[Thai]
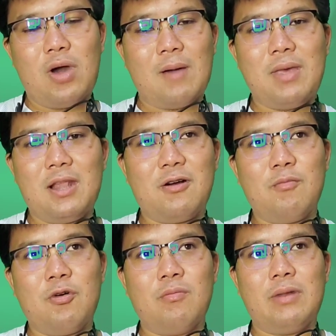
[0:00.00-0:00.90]
ความเห็นข
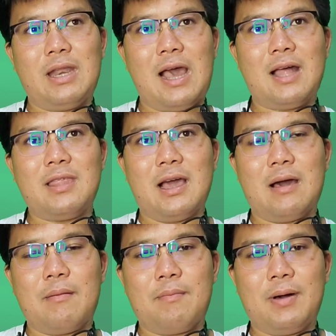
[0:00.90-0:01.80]
องผมน่าจะ
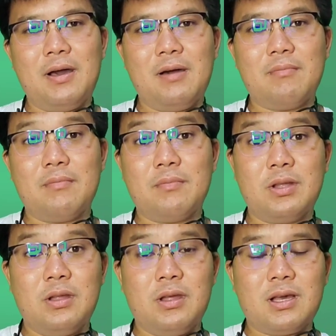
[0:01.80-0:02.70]
เพิ่ม
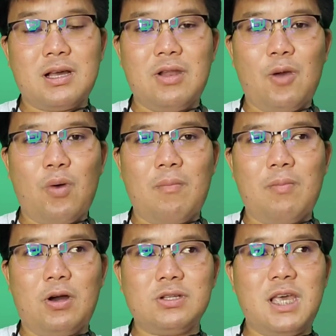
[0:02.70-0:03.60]
เขาเรียกว่า
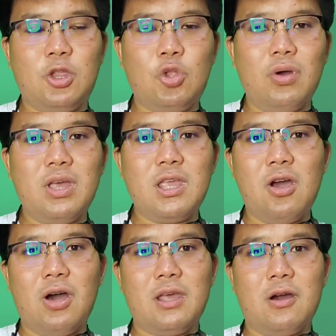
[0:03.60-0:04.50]
บล็อกเชนตัว
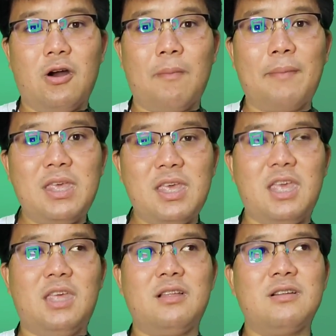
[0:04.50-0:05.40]
ย่อยๆออกไป
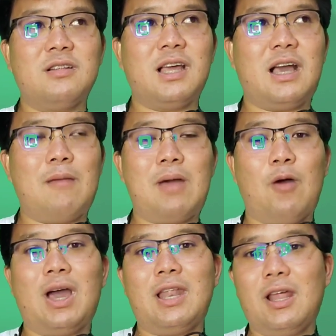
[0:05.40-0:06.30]
อีกนะครับ
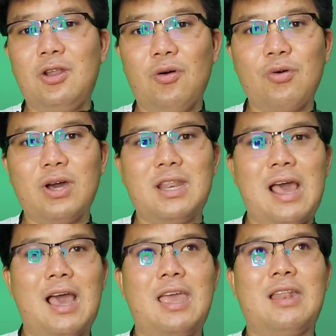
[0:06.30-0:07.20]
เอาคาร์ดาโน่ก็
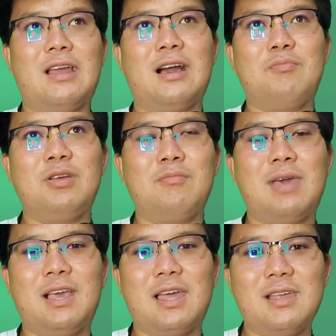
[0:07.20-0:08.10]
ได้นะครับถึง
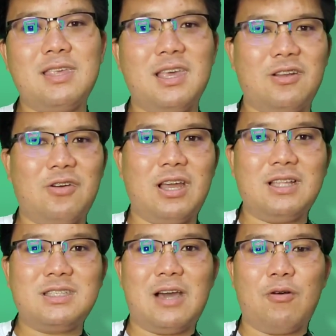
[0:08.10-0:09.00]
แม้แกจะยิงหน่อย
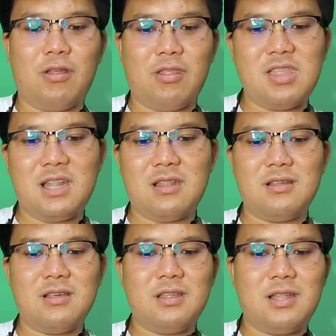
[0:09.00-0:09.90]
นะชาวเห็นสั้น
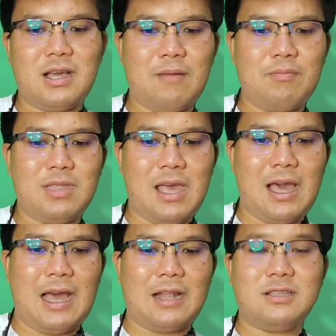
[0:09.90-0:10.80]
นะครับแต่
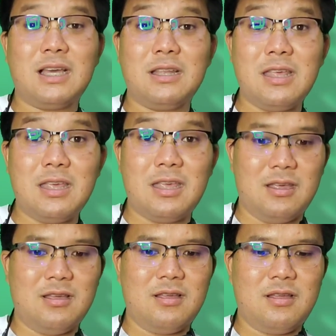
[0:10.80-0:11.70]
อาจจะดี
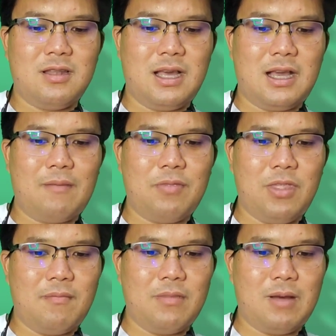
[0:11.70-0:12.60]
นะครับ
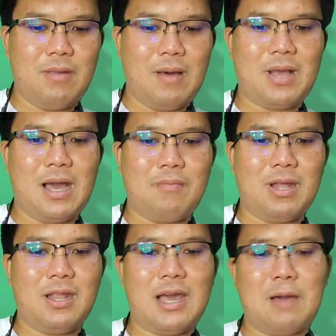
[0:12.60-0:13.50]
สำหรับการ
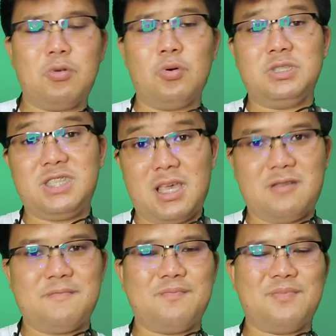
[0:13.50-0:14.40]
พัฒนาโปรเจกต์